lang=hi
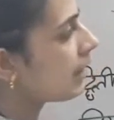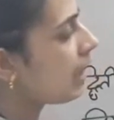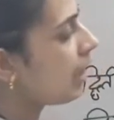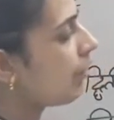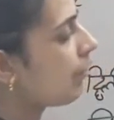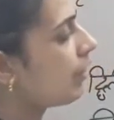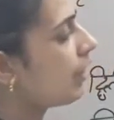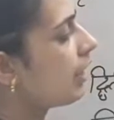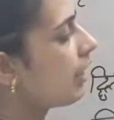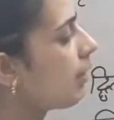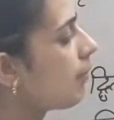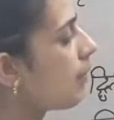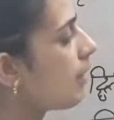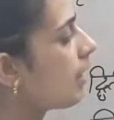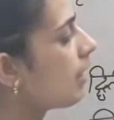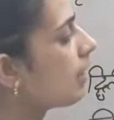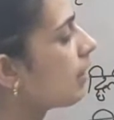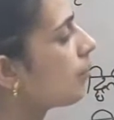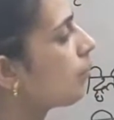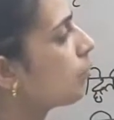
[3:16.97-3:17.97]
था और एक
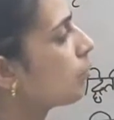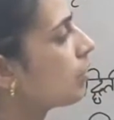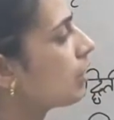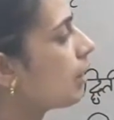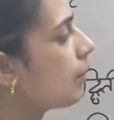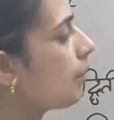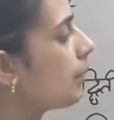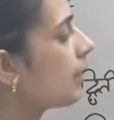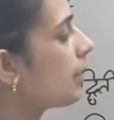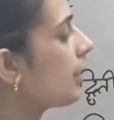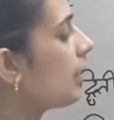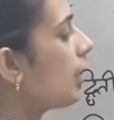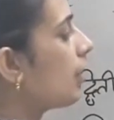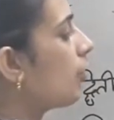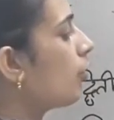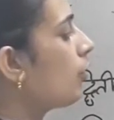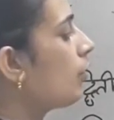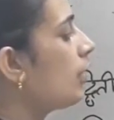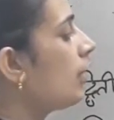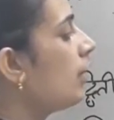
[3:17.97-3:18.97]
हमारा कबूतर पर किया
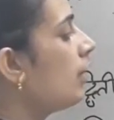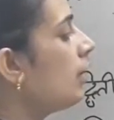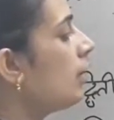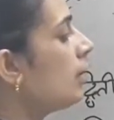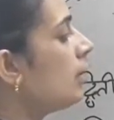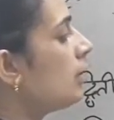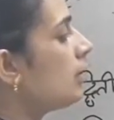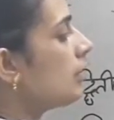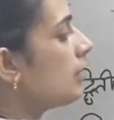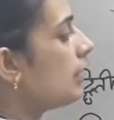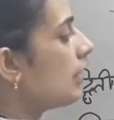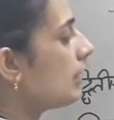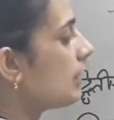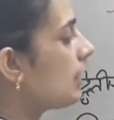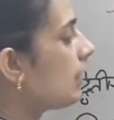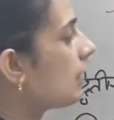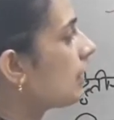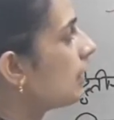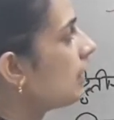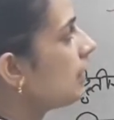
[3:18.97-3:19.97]
इन्होंने
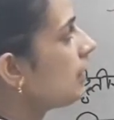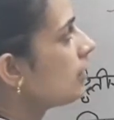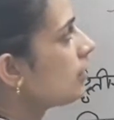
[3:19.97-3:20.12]
जैसा कि